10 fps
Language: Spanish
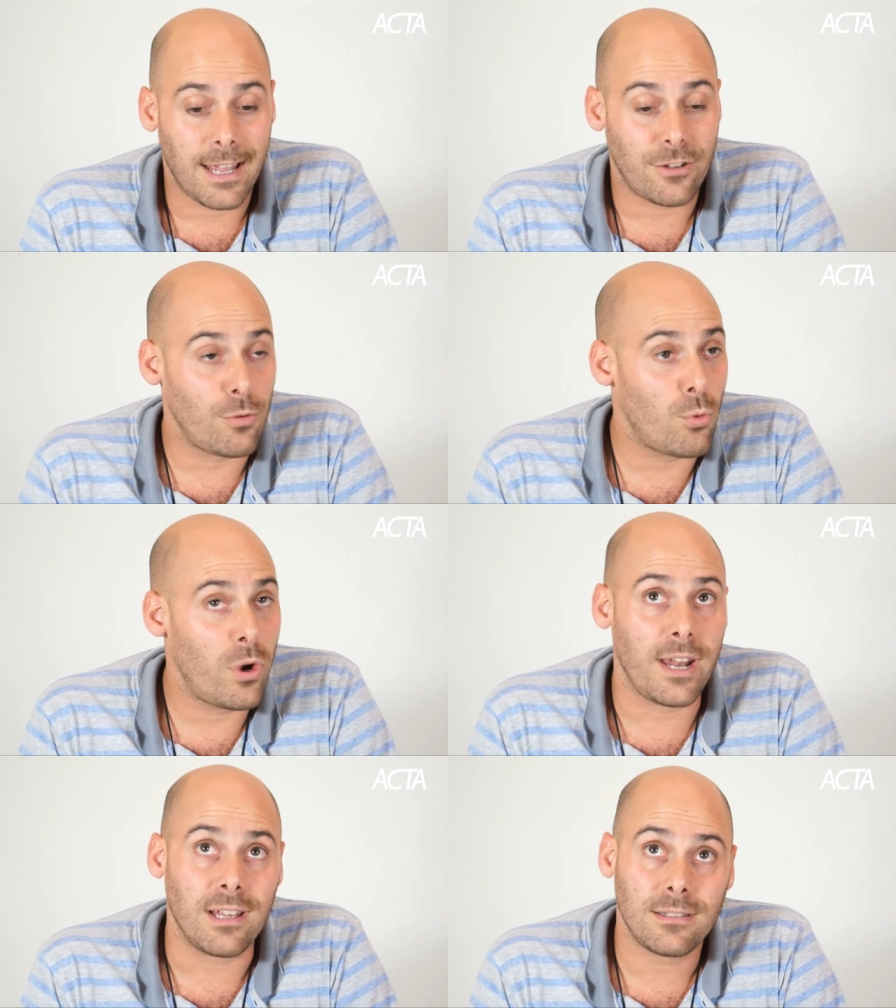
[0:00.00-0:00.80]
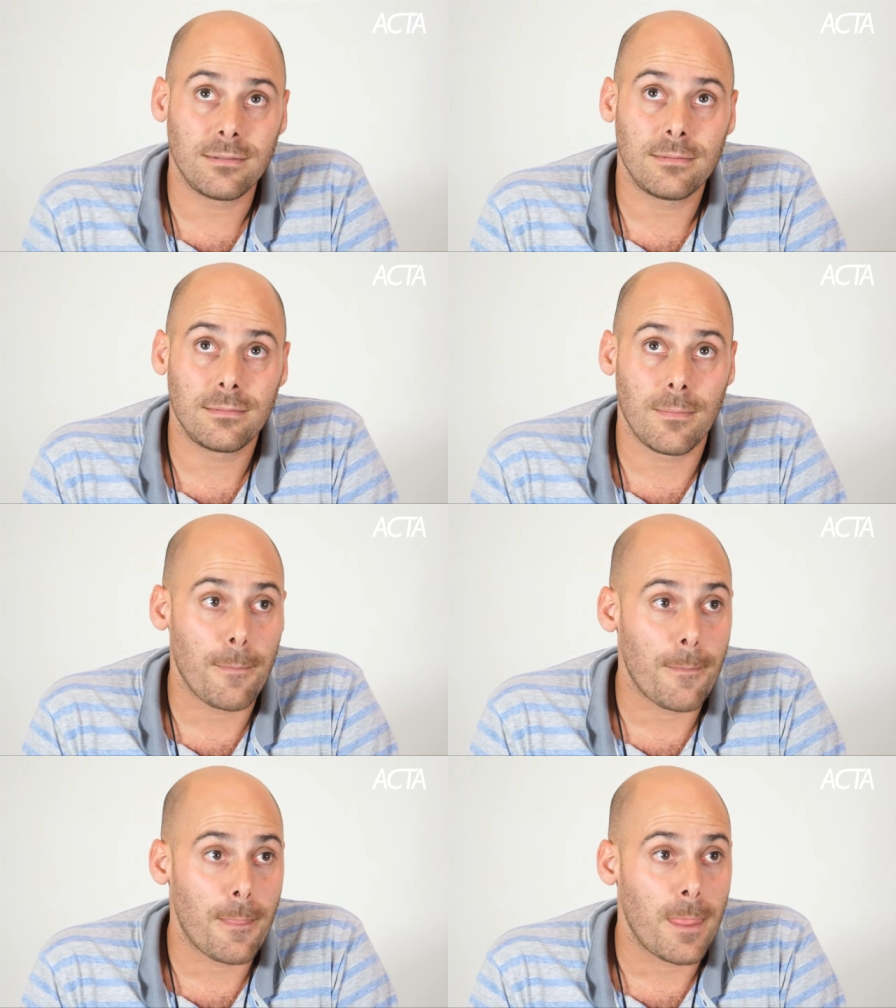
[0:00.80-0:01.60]
son mujeres.
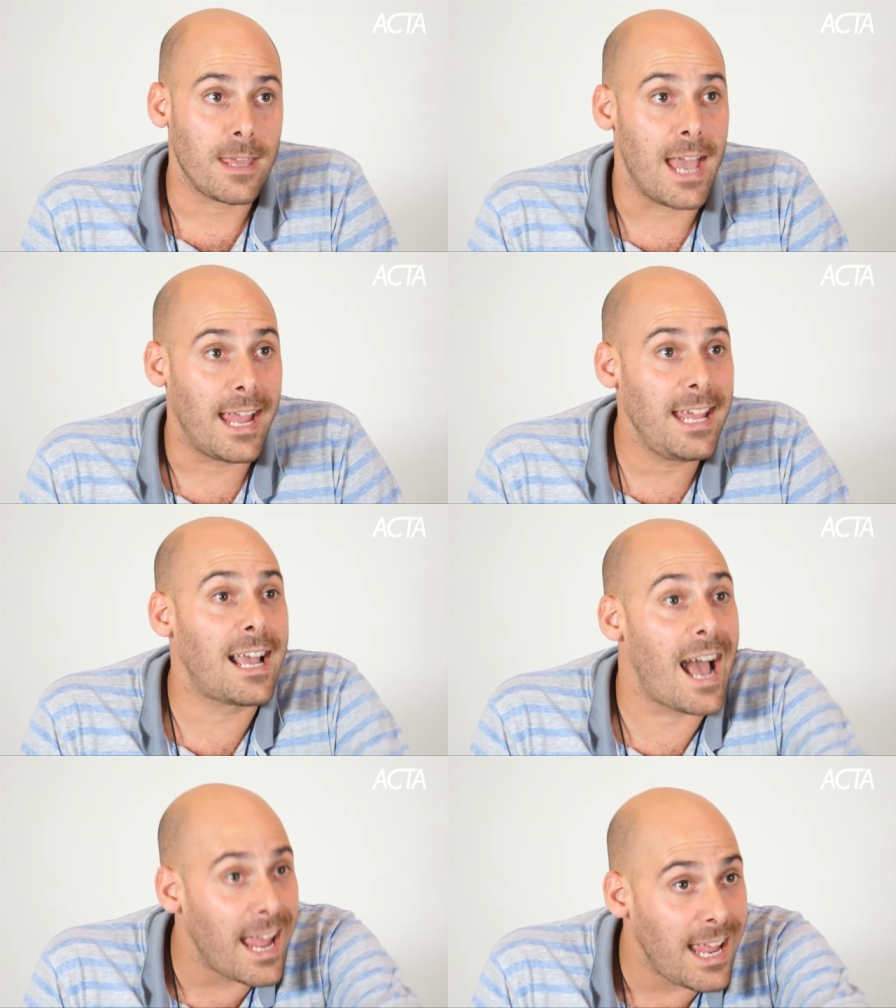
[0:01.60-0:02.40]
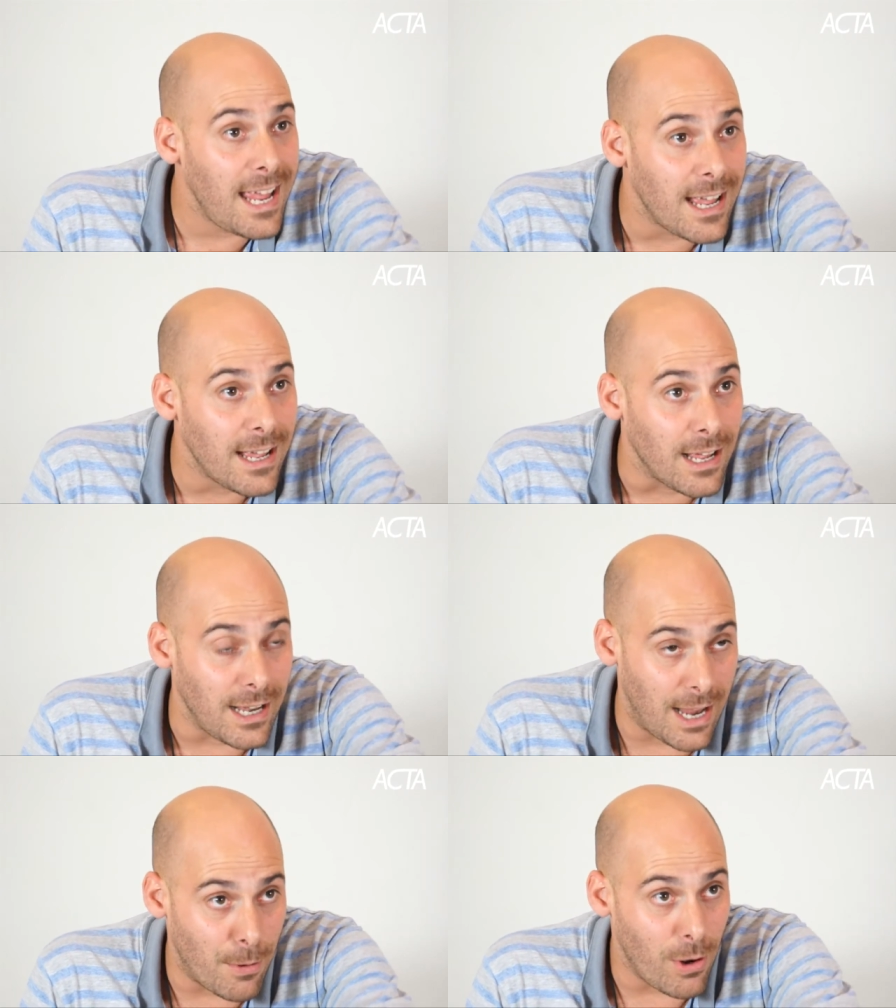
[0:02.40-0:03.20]
Y ahí cae
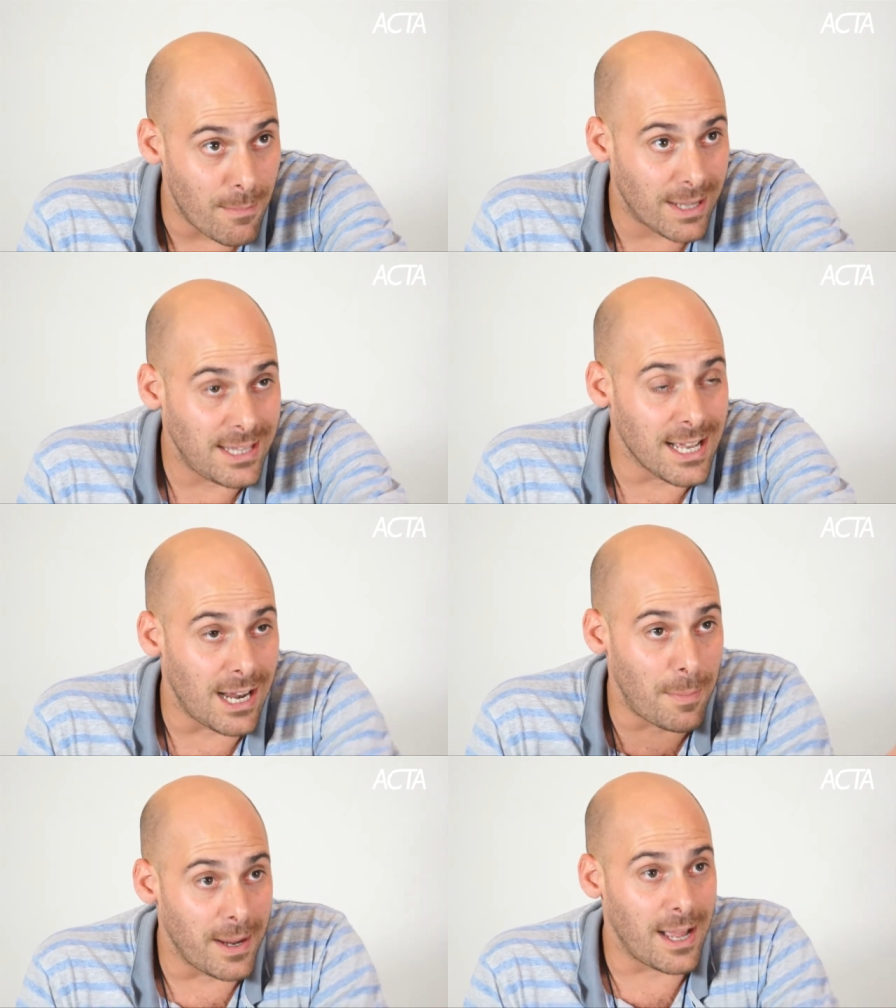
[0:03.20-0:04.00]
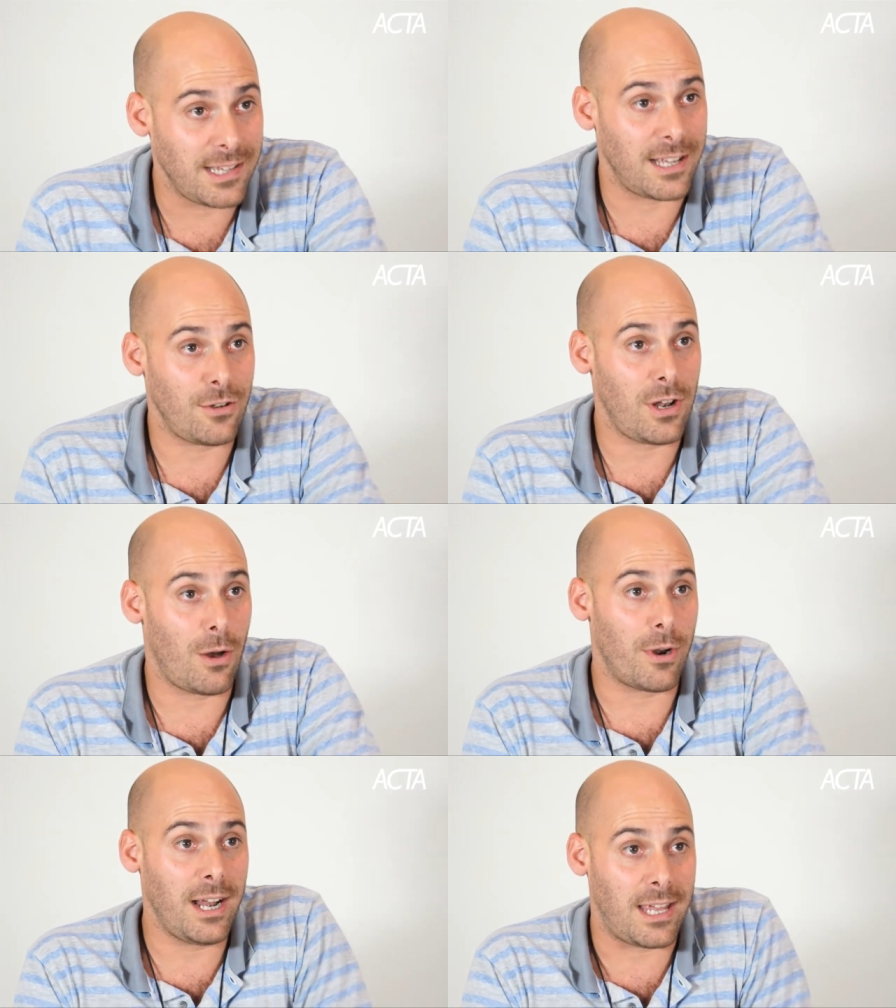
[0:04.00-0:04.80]
la problemática de la precarización
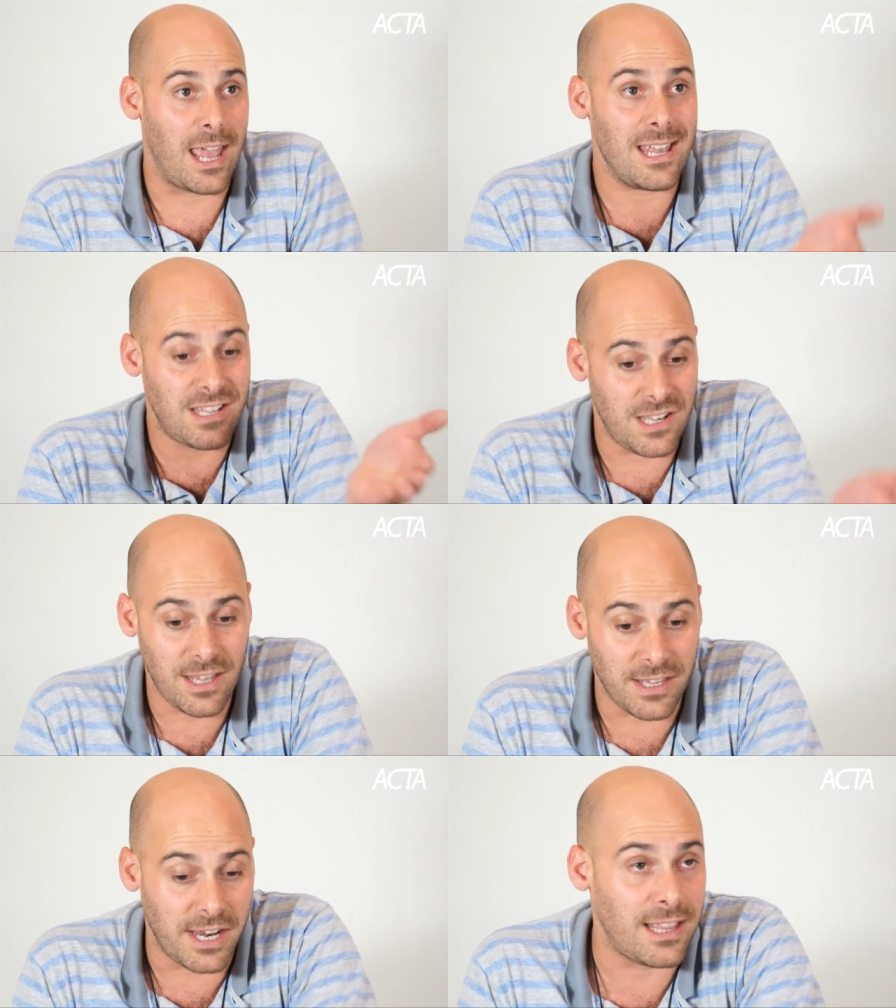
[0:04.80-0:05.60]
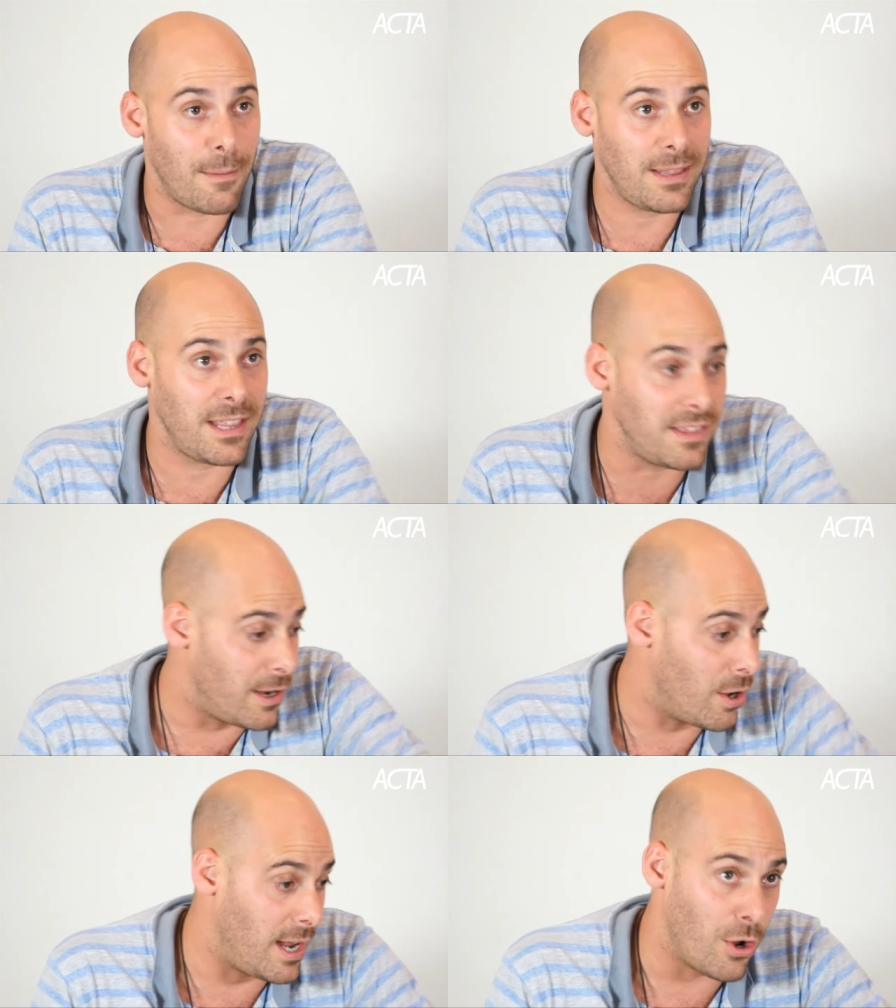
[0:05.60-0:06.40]
laboral que incide directamente
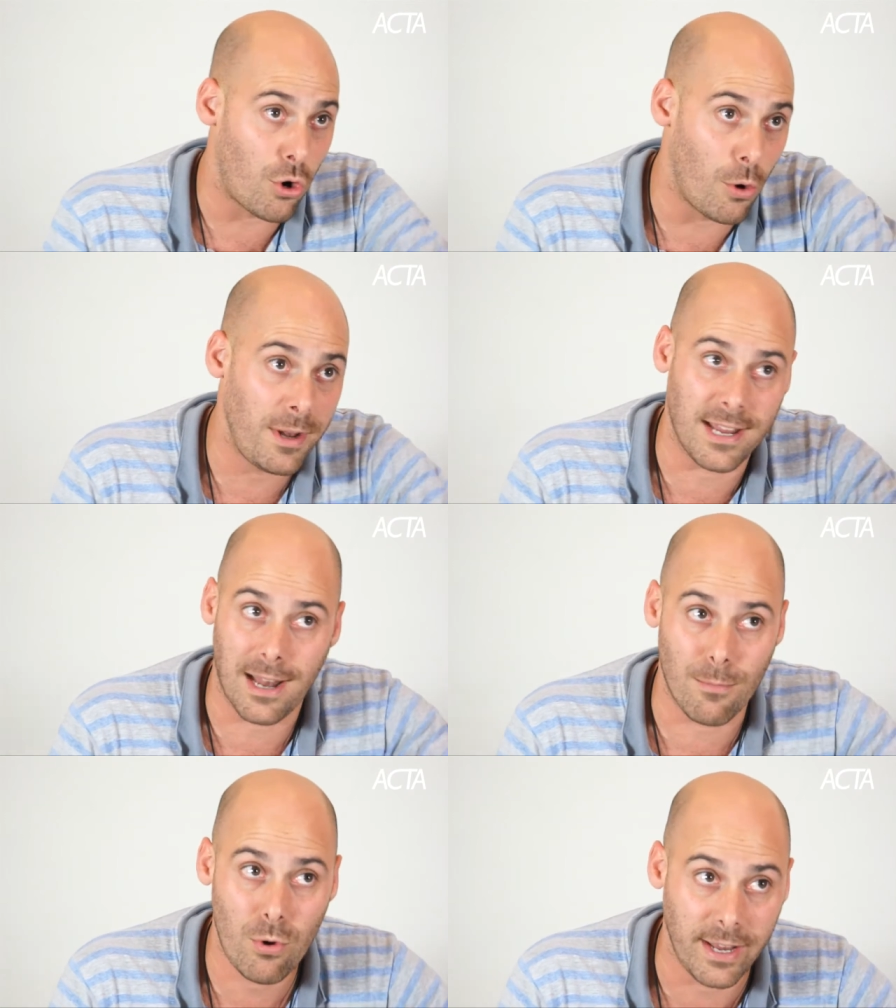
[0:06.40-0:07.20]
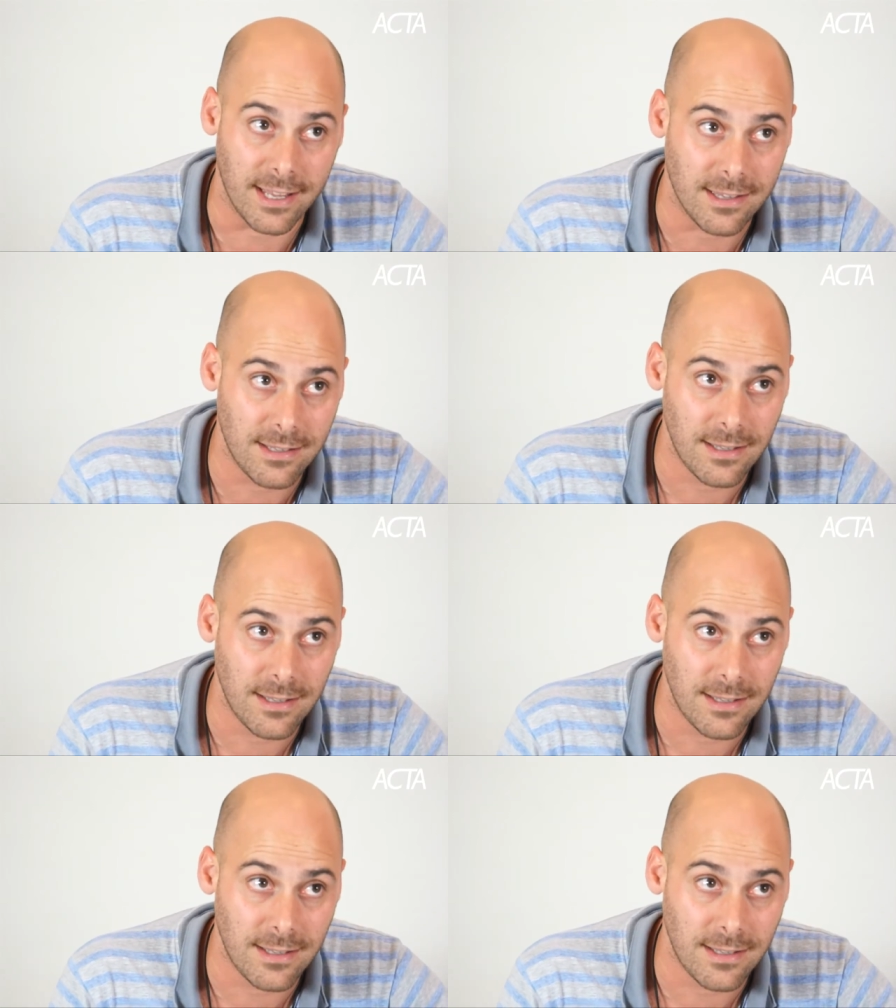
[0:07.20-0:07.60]
entre en los jóvenes y en las mujeres.